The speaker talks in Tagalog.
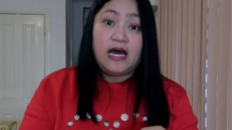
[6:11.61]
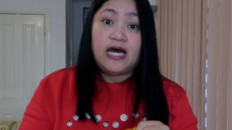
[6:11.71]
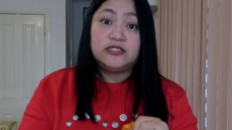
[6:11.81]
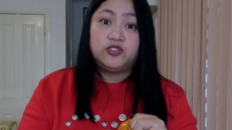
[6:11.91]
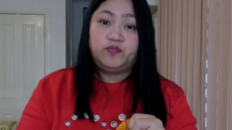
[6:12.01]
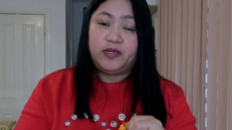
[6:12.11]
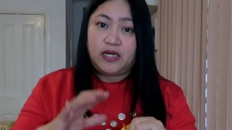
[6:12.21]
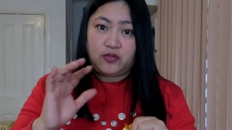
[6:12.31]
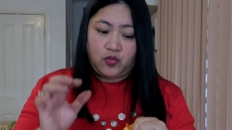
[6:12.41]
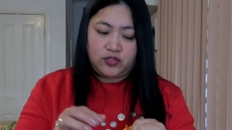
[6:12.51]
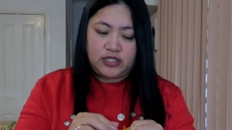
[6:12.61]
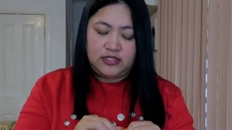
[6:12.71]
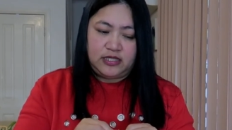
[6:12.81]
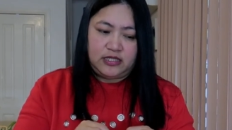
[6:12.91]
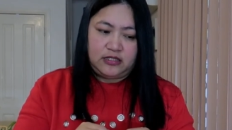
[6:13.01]
At yung pagka-coated
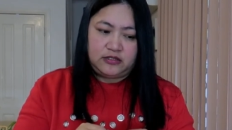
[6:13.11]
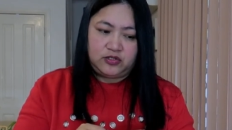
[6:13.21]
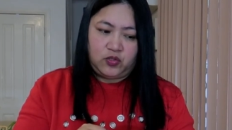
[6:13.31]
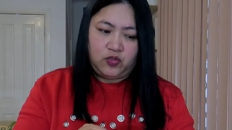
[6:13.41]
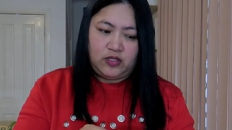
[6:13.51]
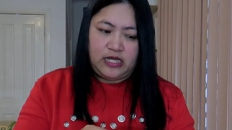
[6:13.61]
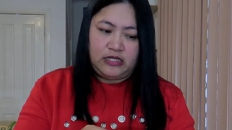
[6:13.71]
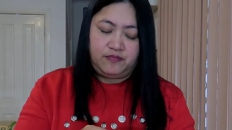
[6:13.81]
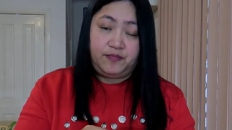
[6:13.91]
niya ng chocolate.